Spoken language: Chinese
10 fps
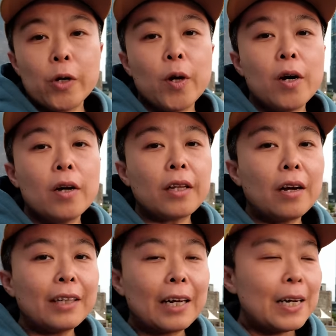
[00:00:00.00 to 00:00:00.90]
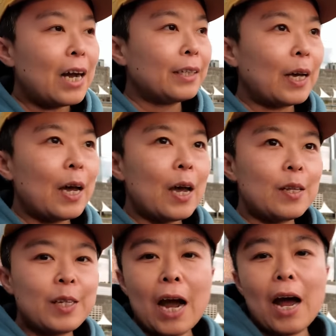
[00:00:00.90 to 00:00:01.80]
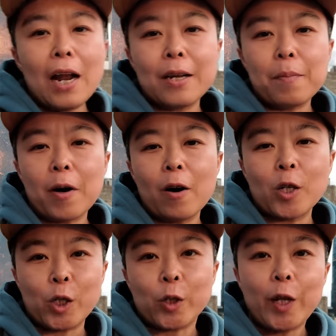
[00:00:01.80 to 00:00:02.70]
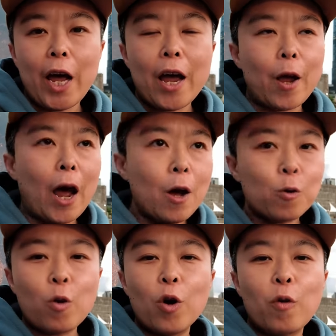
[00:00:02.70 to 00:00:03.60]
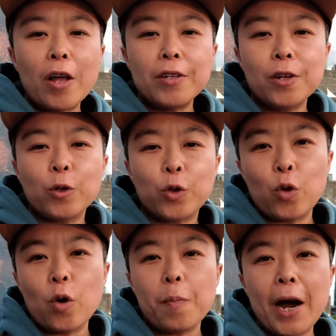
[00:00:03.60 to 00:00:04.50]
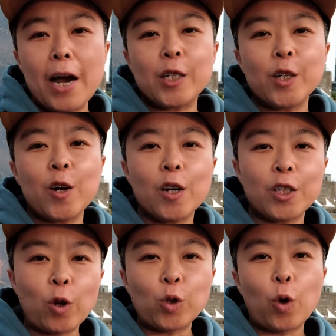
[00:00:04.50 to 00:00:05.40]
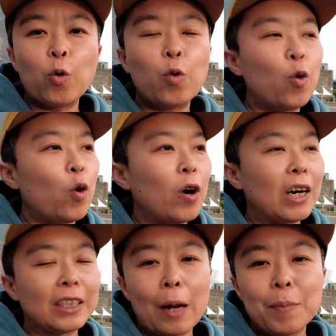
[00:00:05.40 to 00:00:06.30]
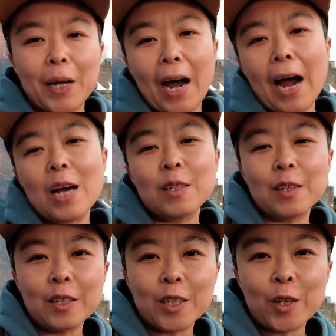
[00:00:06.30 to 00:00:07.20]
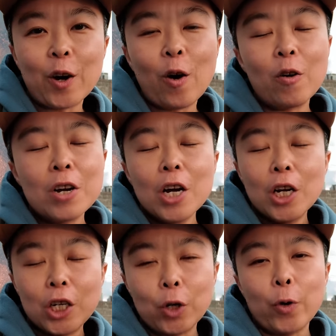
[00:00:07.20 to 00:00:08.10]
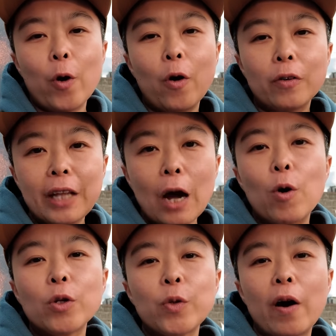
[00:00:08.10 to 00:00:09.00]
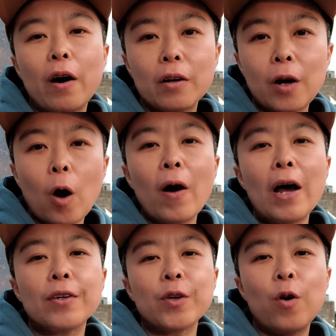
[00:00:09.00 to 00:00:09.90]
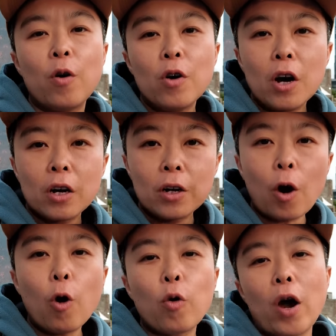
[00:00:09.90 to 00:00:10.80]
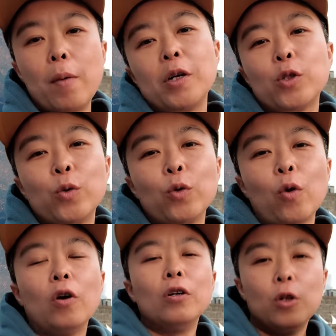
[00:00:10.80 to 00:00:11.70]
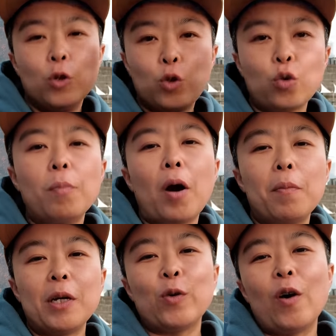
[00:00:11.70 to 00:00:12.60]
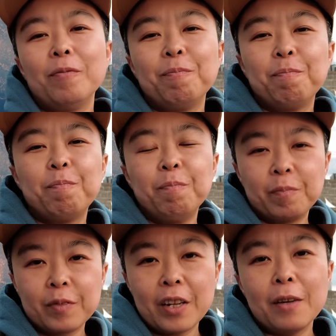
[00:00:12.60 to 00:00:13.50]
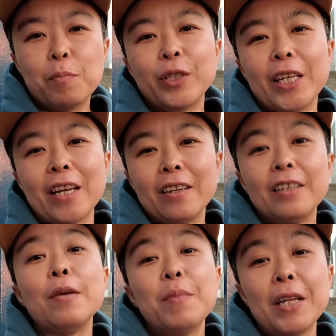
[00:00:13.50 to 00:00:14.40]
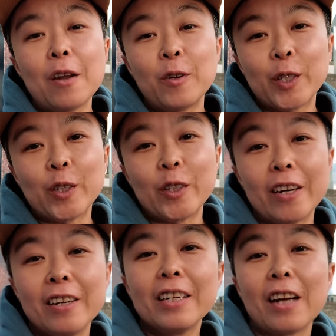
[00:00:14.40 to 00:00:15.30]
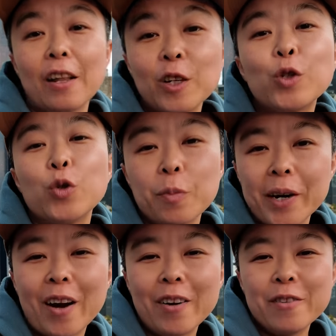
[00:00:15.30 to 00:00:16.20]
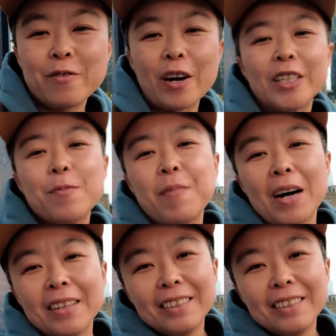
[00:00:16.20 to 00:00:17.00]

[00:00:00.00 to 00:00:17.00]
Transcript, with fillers: 以说，当大家在家里边室内暗光环境去拍摄小宠物和咱们的孩子的时候，使用大光圈、高 ISO、高快门速度，准没错。不信，您明天就试试，肯定虚不了，放心吧。